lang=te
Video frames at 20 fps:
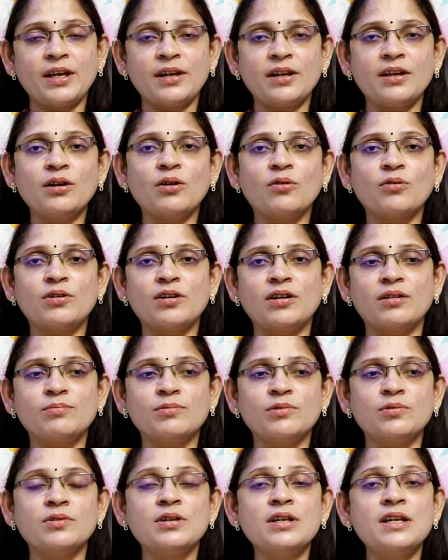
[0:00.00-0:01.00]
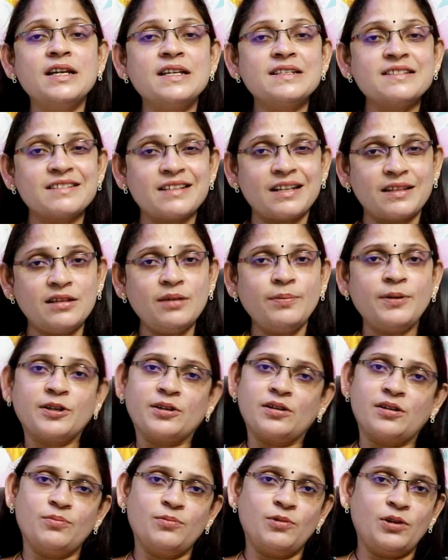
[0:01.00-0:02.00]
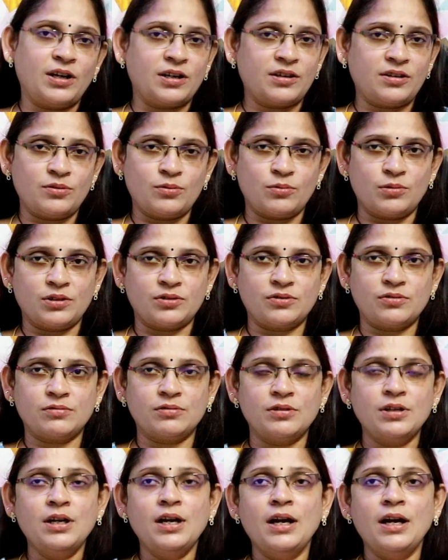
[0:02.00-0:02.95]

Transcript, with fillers: కేరింగ్గా ఉండడము శ్రద్ధ పెట్టడము లాంటివి ఉండొచ్చు